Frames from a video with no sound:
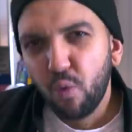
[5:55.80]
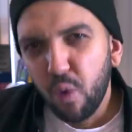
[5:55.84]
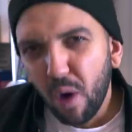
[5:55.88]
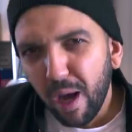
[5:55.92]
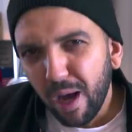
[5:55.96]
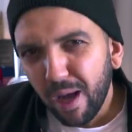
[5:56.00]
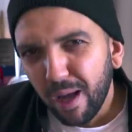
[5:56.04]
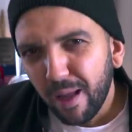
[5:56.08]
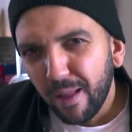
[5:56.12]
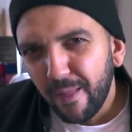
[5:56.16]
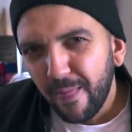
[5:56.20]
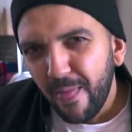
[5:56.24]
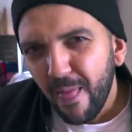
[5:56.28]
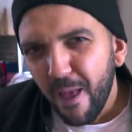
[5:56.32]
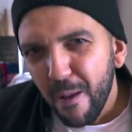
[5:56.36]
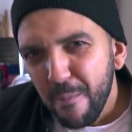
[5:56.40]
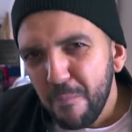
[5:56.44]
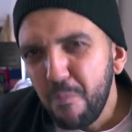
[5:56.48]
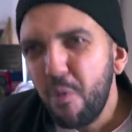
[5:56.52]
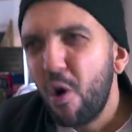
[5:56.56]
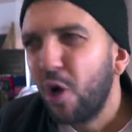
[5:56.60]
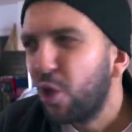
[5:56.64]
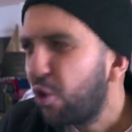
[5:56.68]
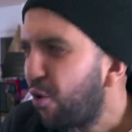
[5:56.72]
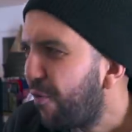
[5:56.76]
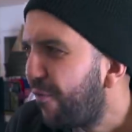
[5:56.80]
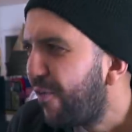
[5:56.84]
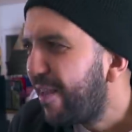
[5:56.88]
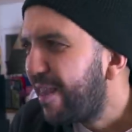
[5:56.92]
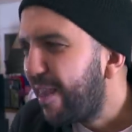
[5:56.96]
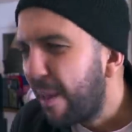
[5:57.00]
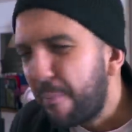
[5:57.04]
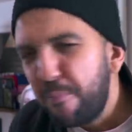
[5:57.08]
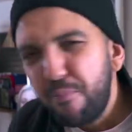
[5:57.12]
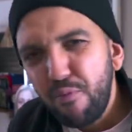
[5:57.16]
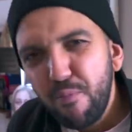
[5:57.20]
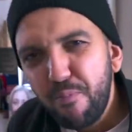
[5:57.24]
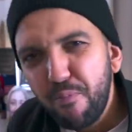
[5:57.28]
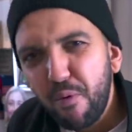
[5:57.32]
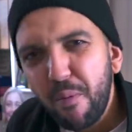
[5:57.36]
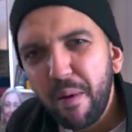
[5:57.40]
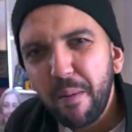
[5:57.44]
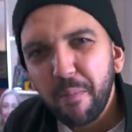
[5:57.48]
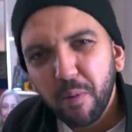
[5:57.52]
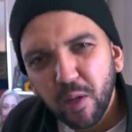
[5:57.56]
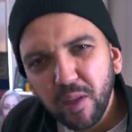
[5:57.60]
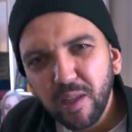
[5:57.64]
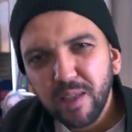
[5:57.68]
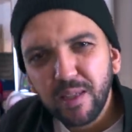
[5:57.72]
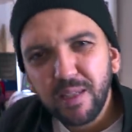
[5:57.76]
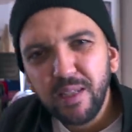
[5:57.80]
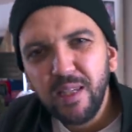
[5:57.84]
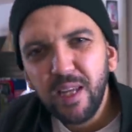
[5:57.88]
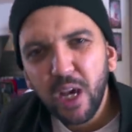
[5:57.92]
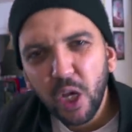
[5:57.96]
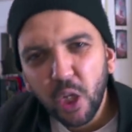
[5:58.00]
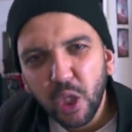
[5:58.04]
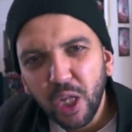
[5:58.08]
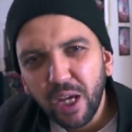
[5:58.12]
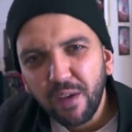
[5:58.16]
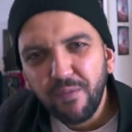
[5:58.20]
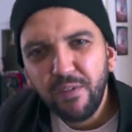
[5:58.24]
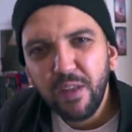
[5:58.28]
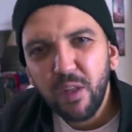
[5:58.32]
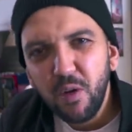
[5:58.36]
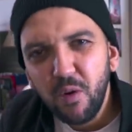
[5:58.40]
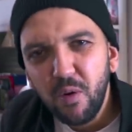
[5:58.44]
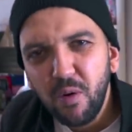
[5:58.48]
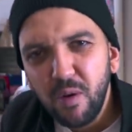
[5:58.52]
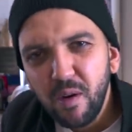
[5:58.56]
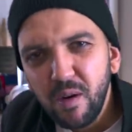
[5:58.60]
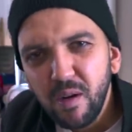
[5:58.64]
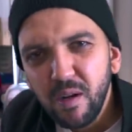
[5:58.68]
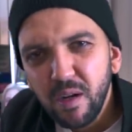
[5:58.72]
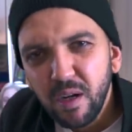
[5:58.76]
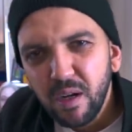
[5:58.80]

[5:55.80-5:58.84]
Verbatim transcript: Quoi Moi, je fais de la pub pour ma bande dessinée à chaque vidéo